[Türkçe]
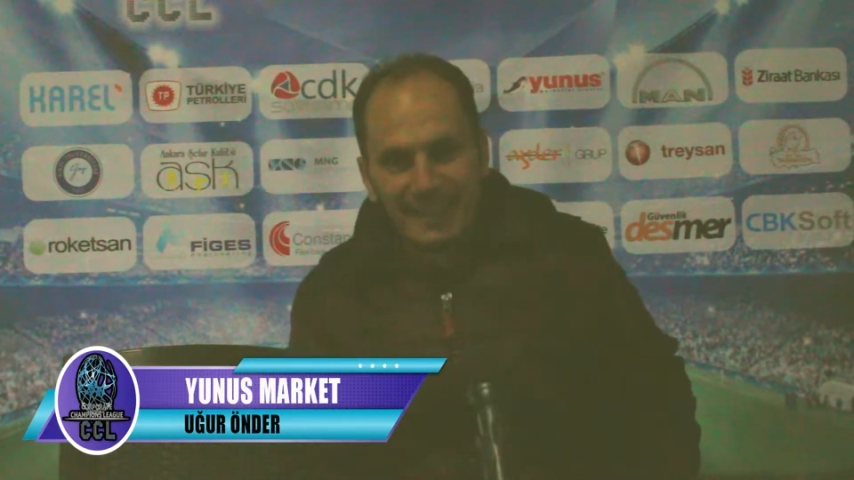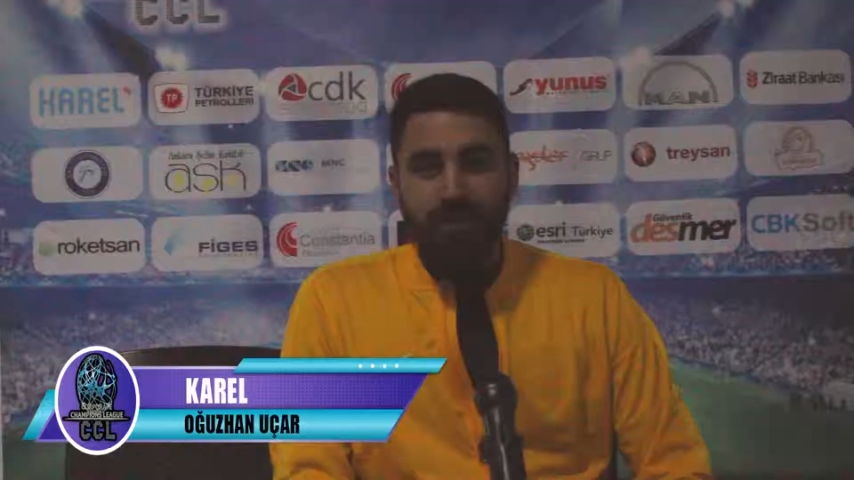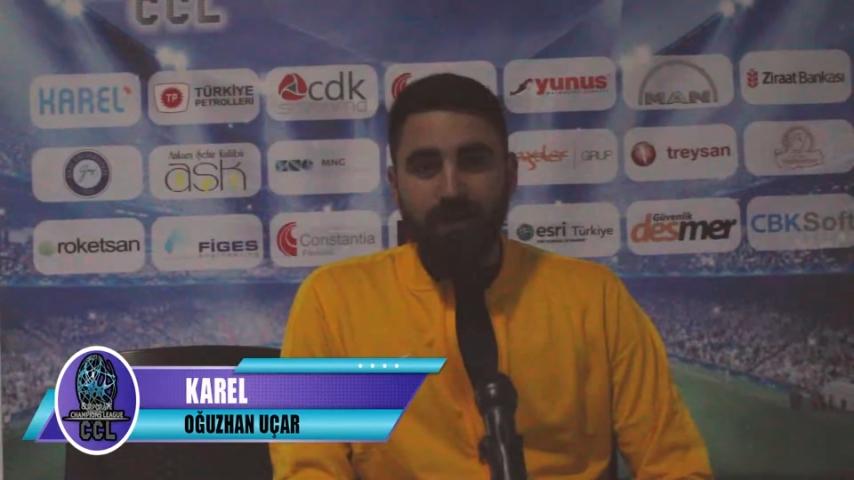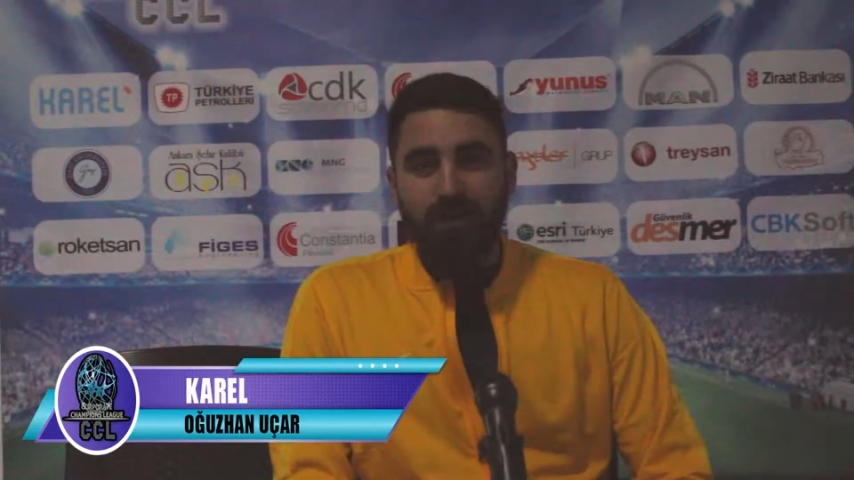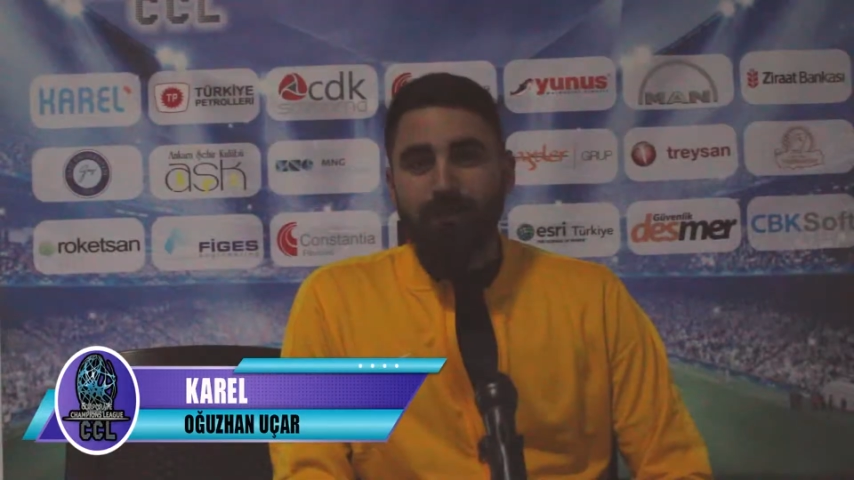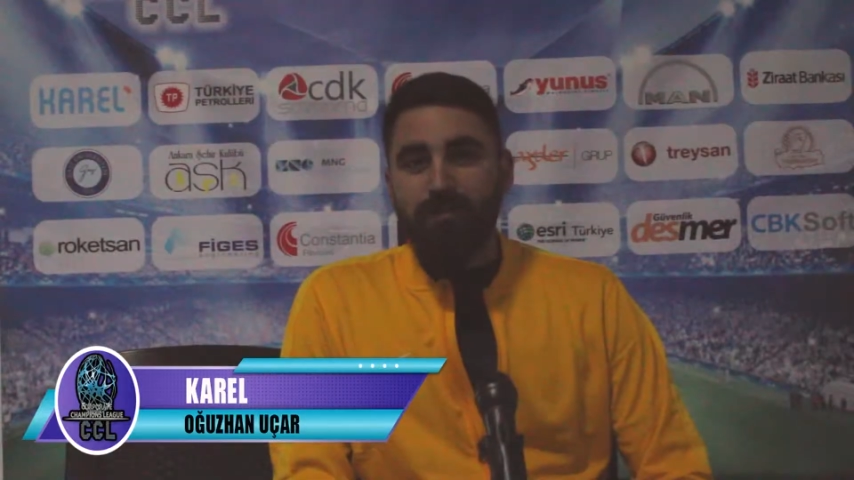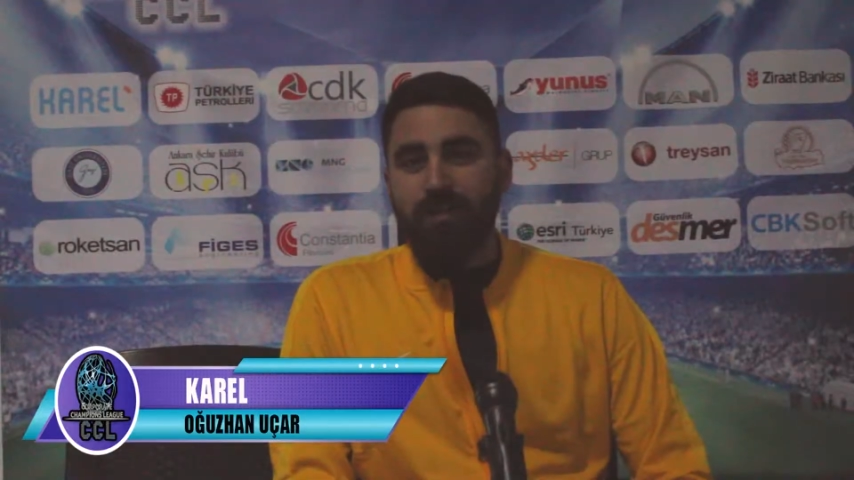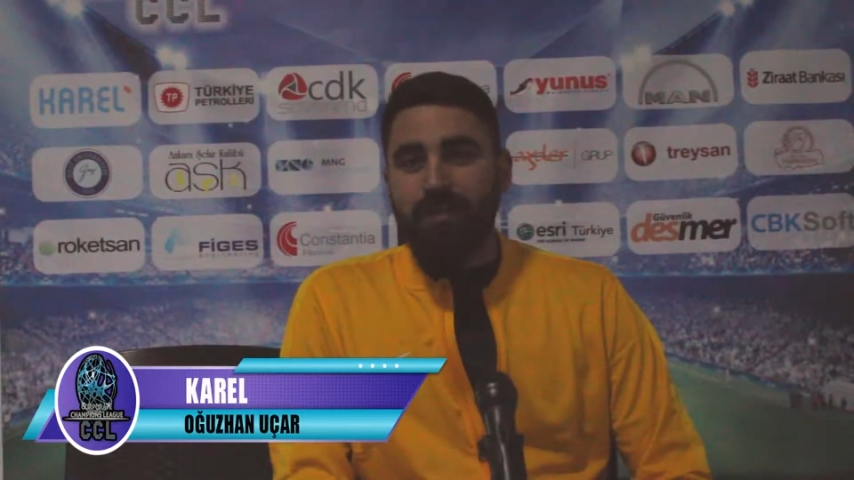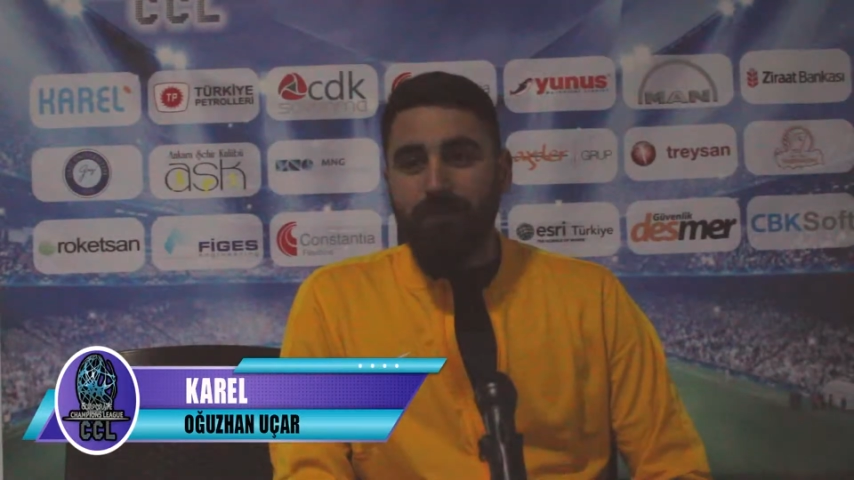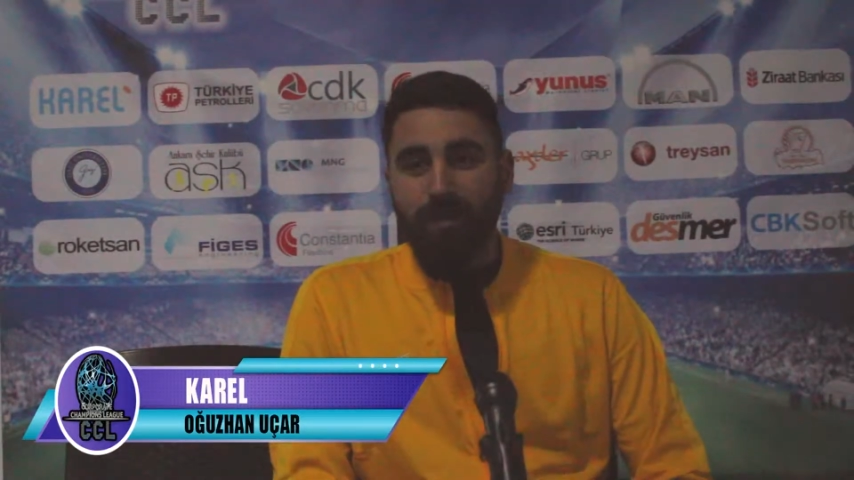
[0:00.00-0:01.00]
Ya
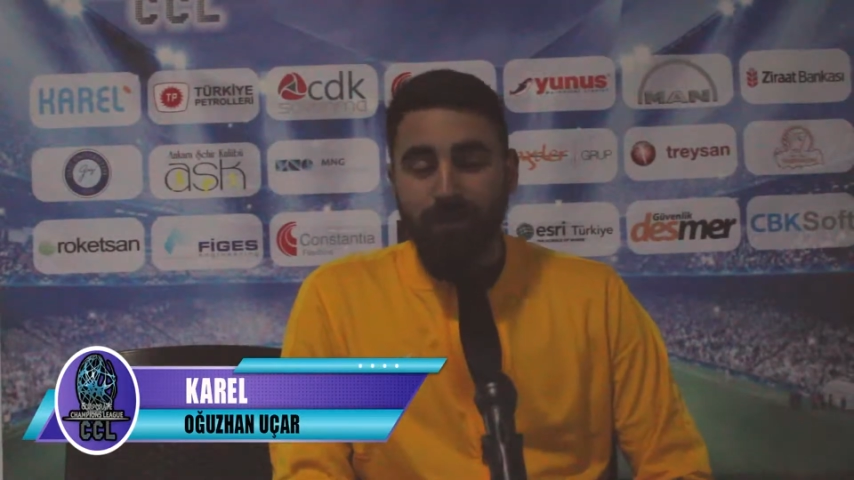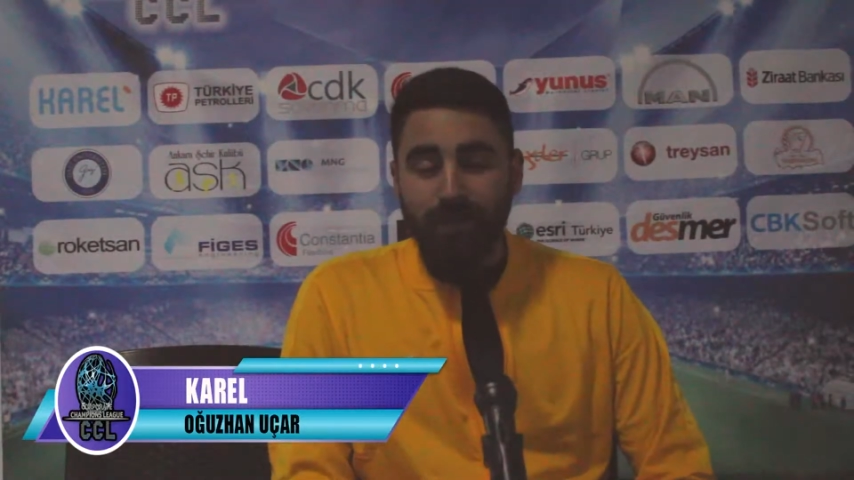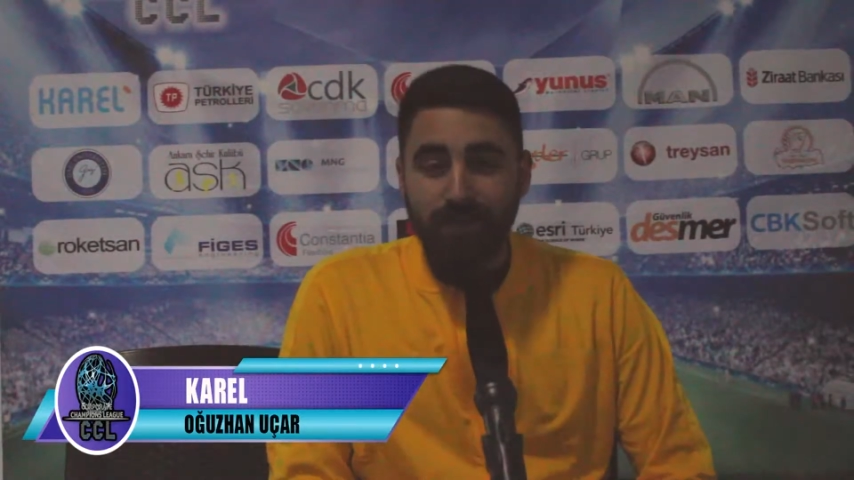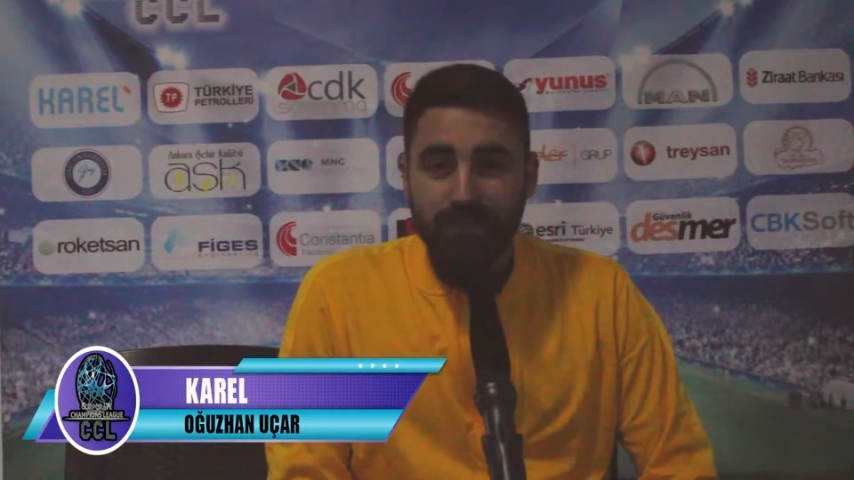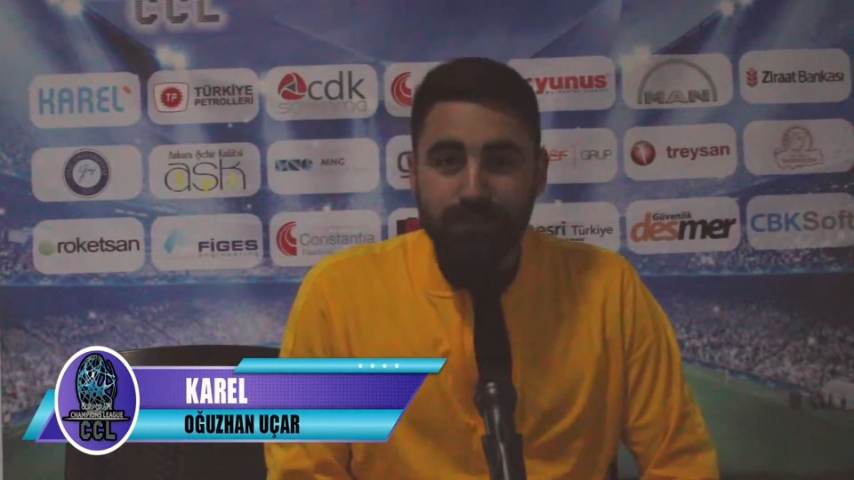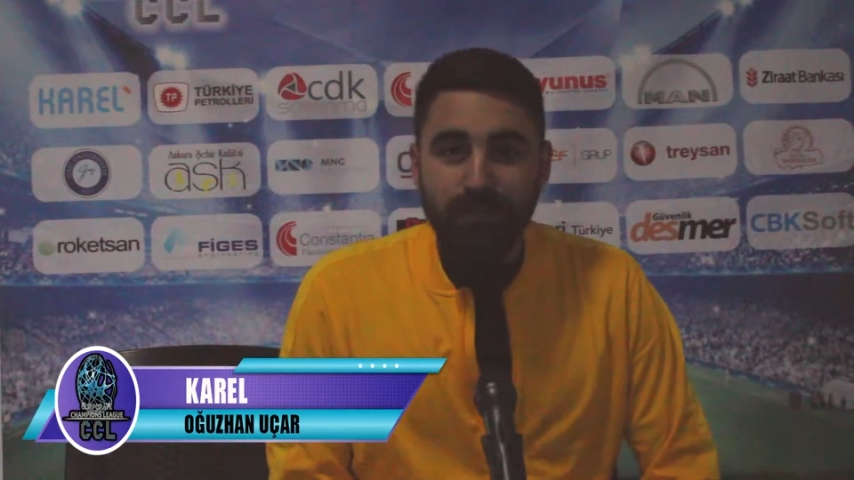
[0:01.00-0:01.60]
öncelikle merhabalar.